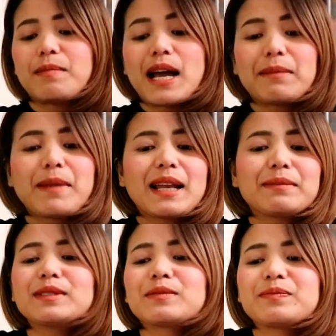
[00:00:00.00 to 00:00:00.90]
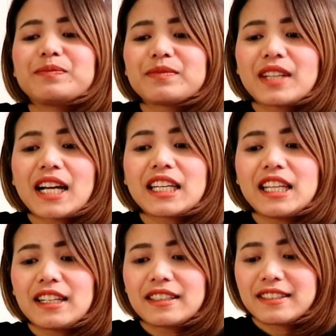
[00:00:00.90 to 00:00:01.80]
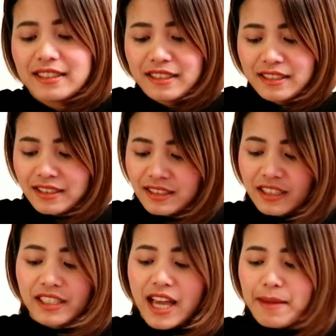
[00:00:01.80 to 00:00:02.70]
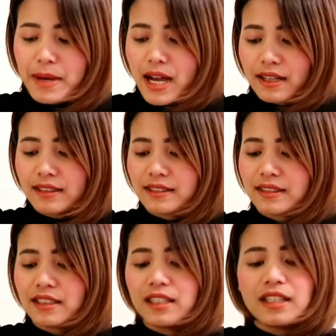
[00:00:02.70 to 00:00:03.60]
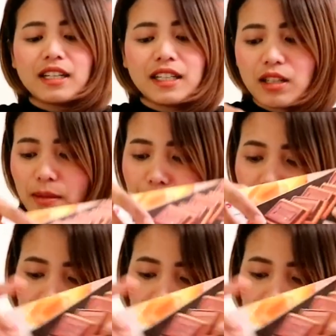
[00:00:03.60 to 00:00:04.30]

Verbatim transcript: มันมันน่ากินคือใหญ่มาก นี่ก็เป็น